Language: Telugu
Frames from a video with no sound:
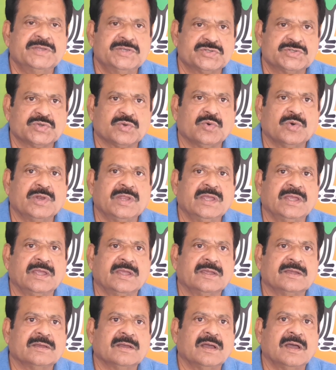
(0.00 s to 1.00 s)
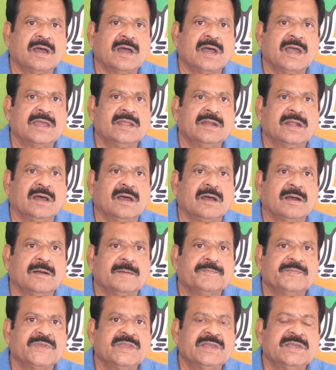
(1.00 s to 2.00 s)
తీసుకొని ఆయన
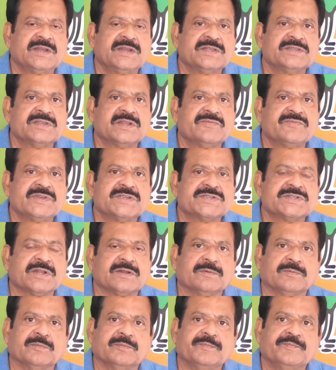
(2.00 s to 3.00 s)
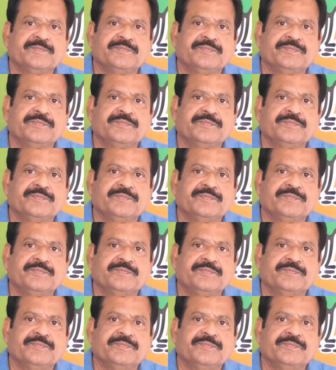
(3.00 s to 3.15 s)
ఈ రిజర్వేషను